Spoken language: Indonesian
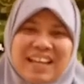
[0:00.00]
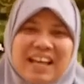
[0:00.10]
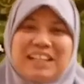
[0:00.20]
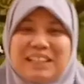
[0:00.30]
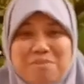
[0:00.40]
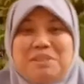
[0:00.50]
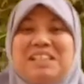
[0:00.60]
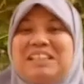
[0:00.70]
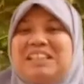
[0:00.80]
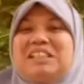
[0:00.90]
Ya kita
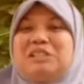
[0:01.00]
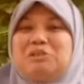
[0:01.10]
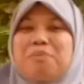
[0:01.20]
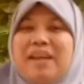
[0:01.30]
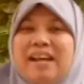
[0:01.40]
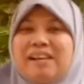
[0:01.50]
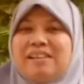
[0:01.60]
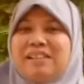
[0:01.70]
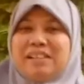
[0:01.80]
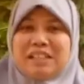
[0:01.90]
bisa tersenyum ya,
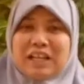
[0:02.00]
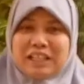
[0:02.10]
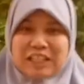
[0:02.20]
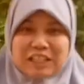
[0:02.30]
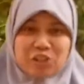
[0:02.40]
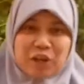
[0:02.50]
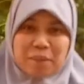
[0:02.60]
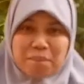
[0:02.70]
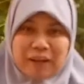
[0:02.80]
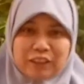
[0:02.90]
kira-kira
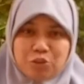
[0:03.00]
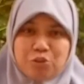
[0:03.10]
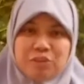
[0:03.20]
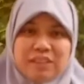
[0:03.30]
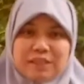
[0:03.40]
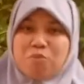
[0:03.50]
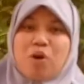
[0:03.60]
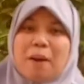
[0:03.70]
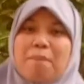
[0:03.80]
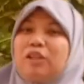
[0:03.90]
seorang patung,
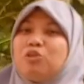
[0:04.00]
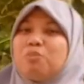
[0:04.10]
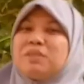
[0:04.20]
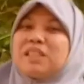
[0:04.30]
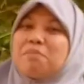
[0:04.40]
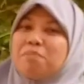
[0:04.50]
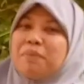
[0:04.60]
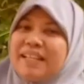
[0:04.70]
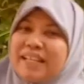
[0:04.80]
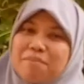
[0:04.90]
sebuah patung bisa
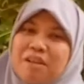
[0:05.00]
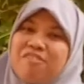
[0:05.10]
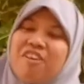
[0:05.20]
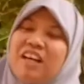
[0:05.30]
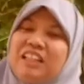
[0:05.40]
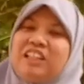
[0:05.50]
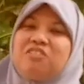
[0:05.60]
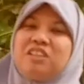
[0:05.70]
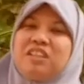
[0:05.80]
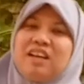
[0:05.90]
memberikan manfaat
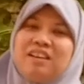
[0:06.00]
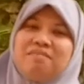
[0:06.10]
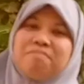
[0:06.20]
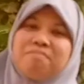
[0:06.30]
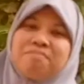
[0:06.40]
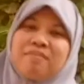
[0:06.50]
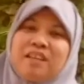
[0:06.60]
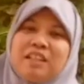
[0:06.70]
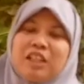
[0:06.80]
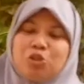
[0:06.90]
atau tidak.
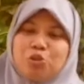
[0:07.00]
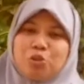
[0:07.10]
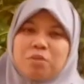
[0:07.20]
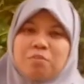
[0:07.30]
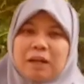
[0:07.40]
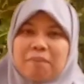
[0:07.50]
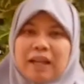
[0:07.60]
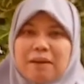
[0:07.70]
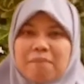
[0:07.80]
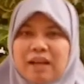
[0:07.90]
Ditunggu
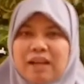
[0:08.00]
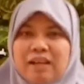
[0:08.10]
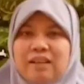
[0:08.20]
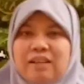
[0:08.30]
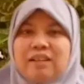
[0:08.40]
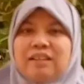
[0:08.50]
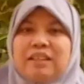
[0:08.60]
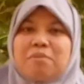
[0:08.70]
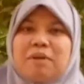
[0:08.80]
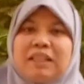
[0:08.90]
beberapa lama,
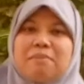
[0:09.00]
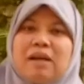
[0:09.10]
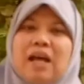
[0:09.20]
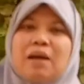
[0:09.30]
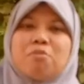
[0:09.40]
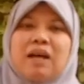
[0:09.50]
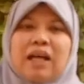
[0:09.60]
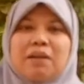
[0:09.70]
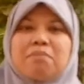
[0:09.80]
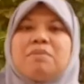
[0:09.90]
tiba-tiba Abu
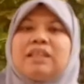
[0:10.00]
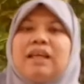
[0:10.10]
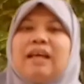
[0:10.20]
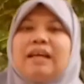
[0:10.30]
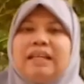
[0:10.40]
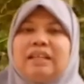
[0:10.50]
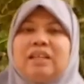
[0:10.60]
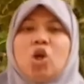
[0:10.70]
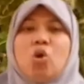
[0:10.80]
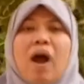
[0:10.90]
Bakar meminta lagi,
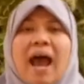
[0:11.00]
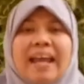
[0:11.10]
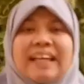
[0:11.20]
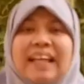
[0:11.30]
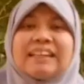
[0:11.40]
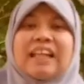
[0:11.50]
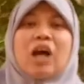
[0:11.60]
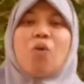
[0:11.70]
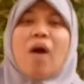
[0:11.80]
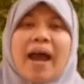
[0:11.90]
wahai
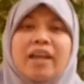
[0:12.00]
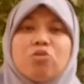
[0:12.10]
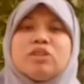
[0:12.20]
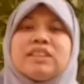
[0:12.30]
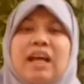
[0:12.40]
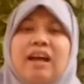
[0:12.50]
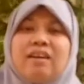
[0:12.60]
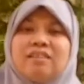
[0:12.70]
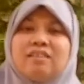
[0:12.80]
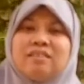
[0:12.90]
Lata, wahai Uzza,
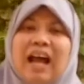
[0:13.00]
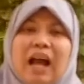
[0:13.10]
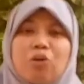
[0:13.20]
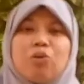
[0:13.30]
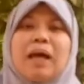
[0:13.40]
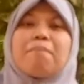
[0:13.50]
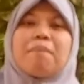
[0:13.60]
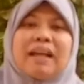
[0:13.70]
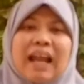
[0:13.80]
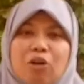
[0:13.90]
aku
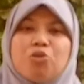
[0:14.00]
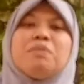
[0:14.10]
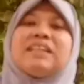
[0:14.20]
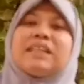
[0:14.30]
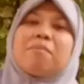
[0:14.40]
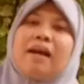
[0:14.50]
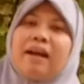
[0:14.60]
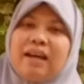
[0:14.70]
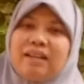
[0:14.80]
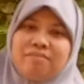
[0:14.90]
lapar, aku minta
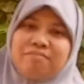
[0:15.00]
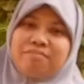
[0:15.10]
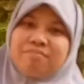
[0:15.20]
makan.